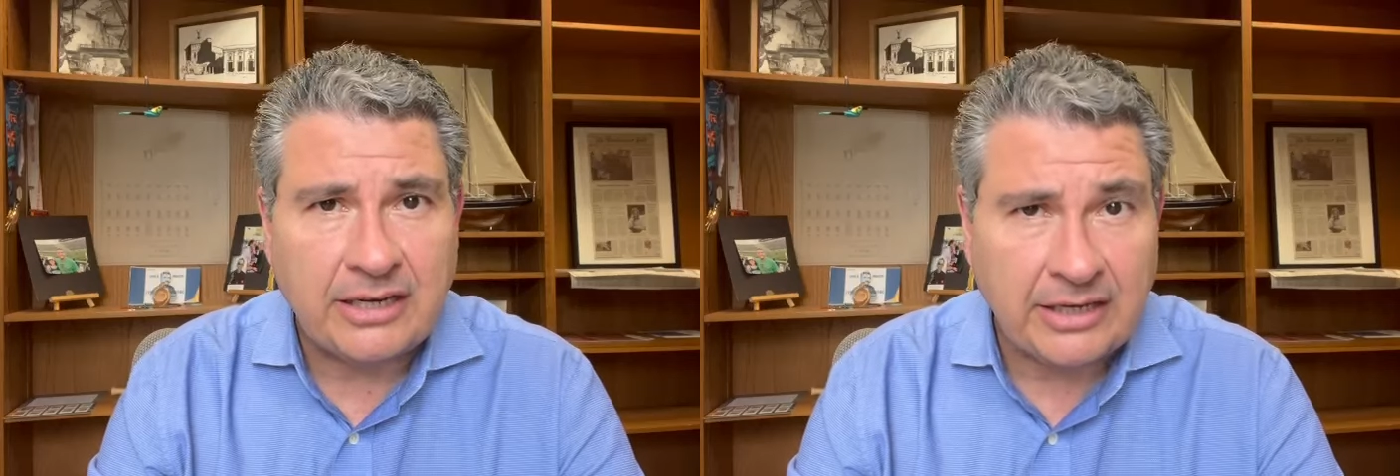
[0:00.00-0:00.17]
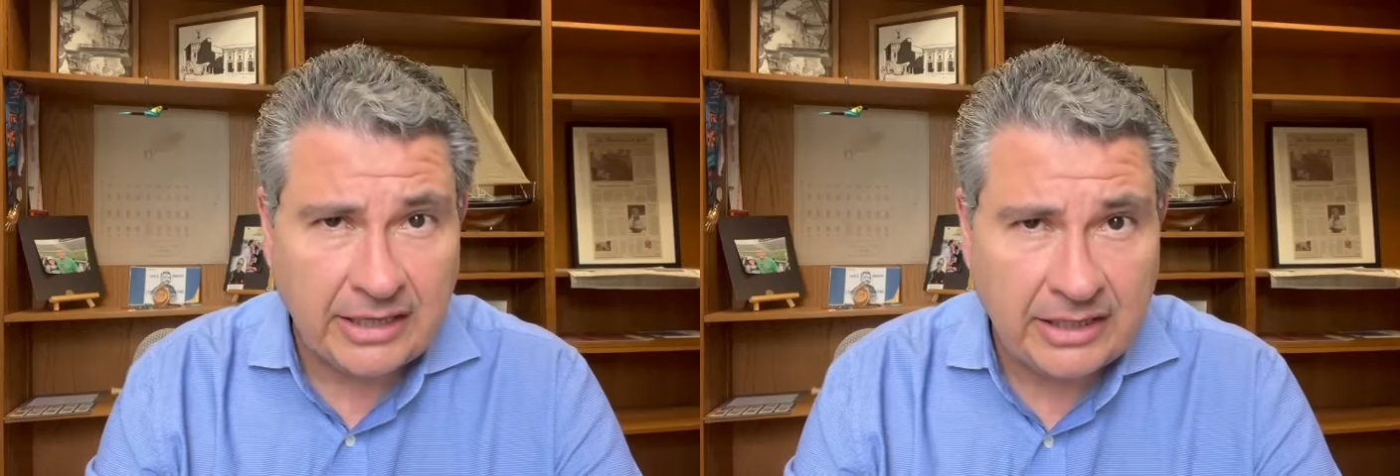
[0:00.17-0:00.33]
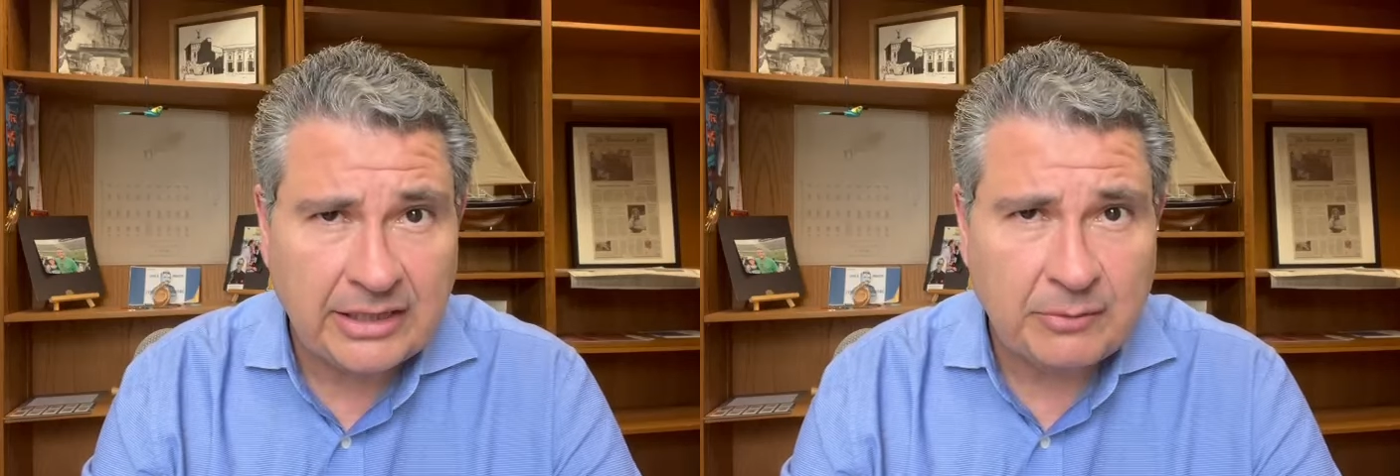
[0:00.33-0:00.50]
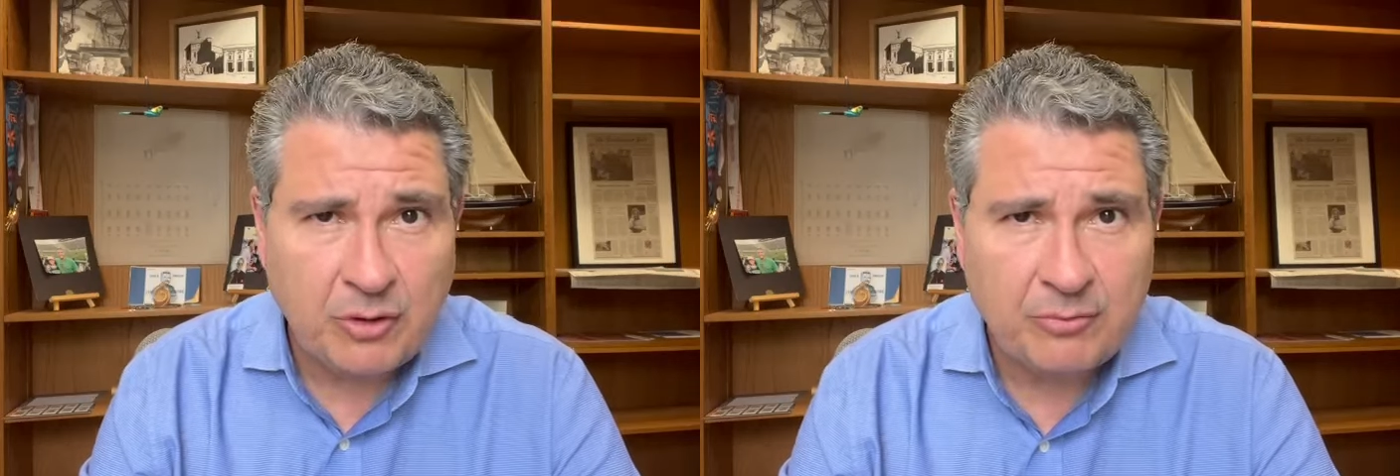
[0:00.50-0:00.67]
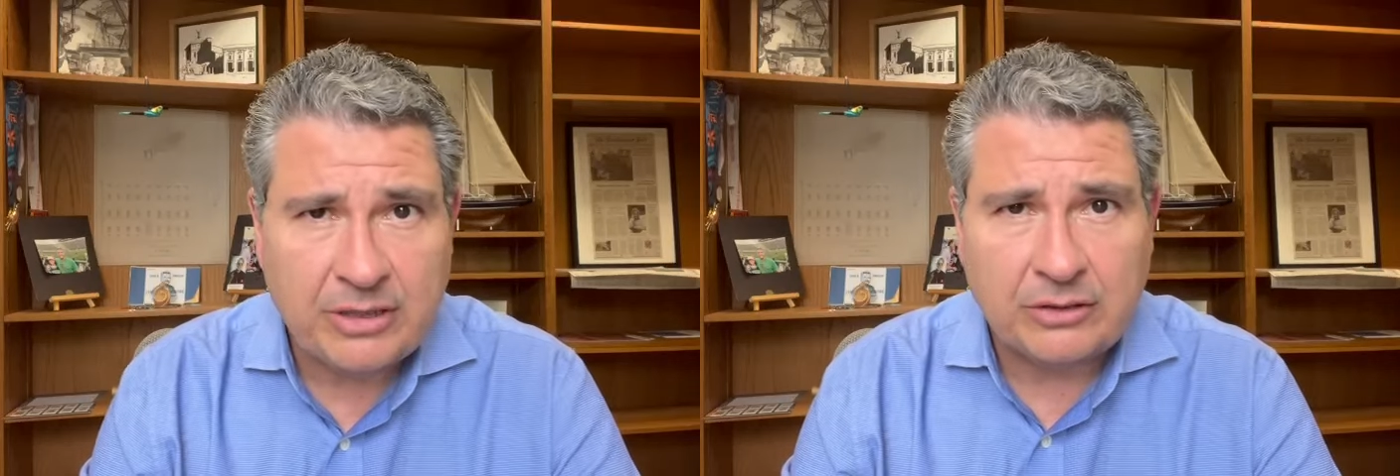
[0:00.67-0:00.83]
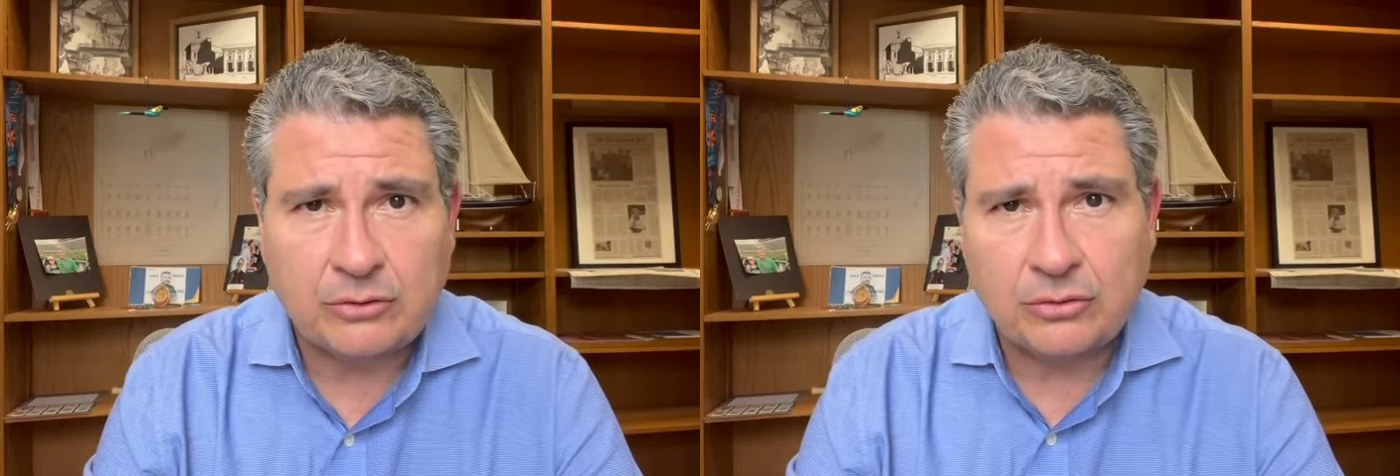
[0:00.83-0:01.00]
en este
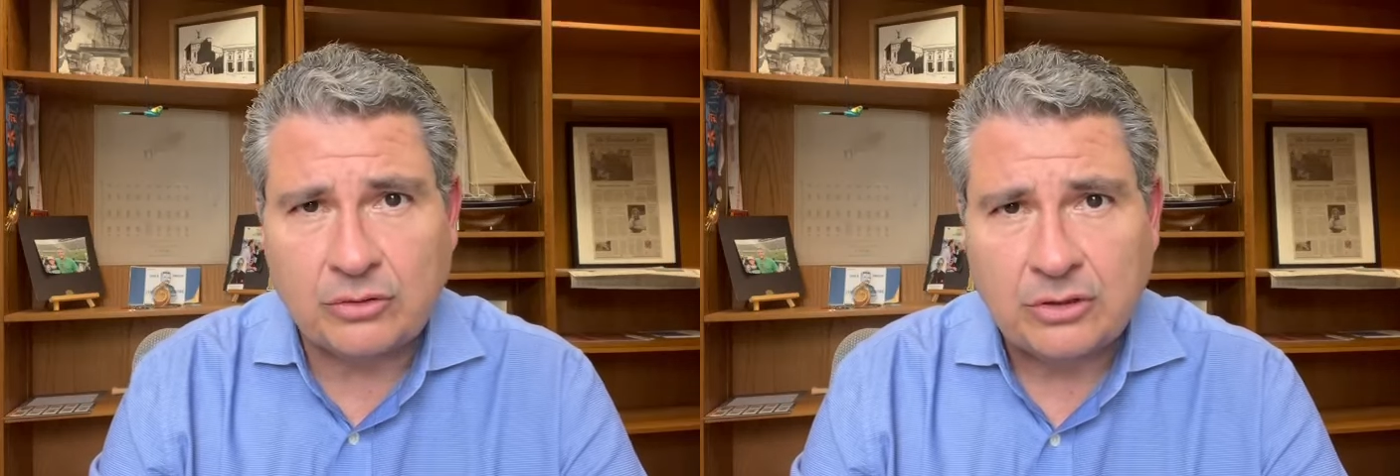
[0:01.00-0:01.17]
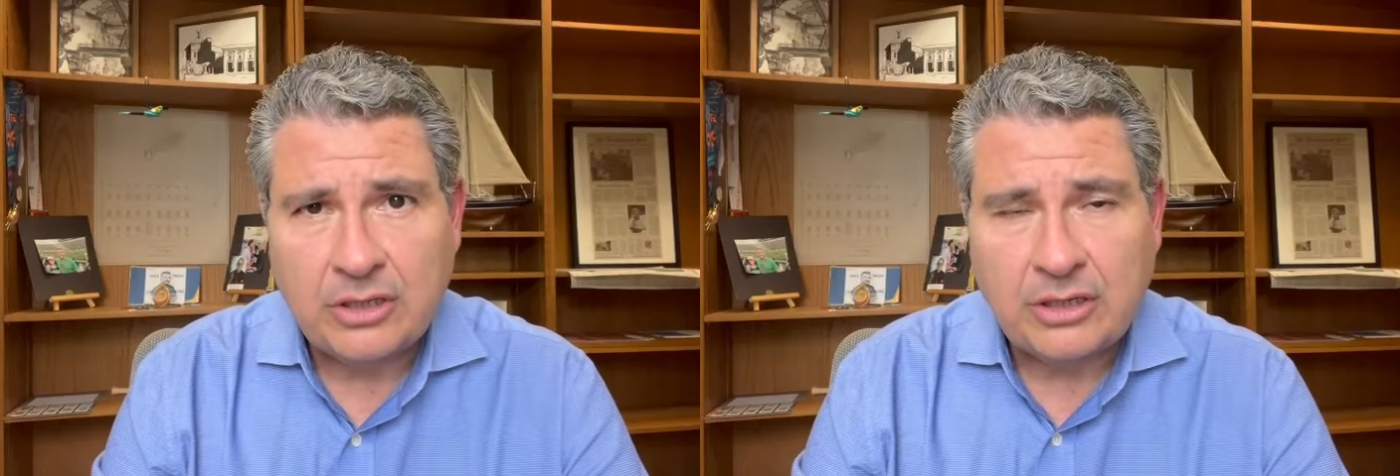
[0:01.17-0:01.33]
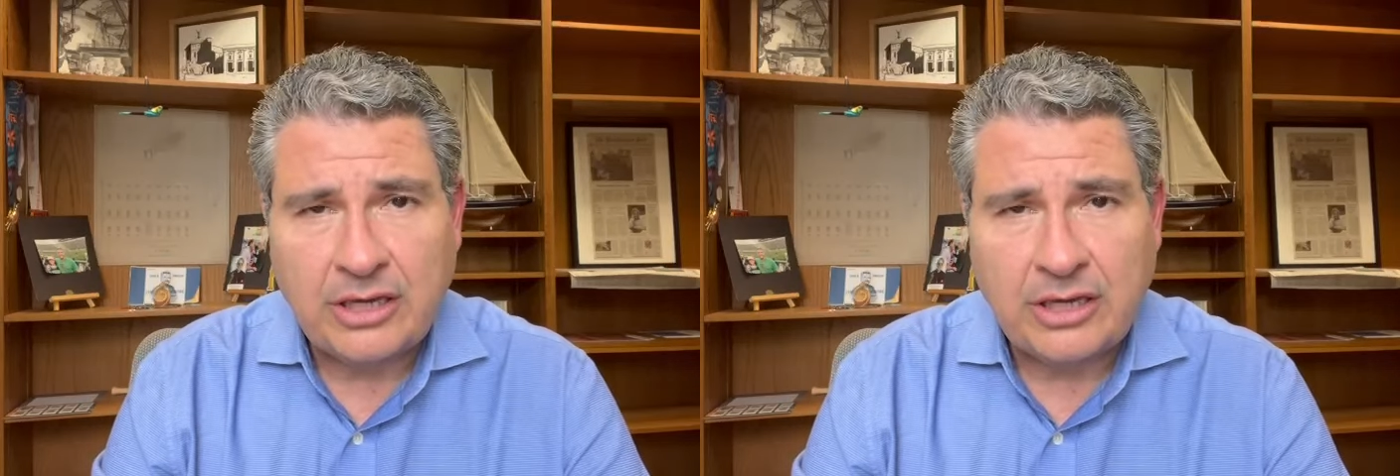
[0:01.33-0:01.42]
momento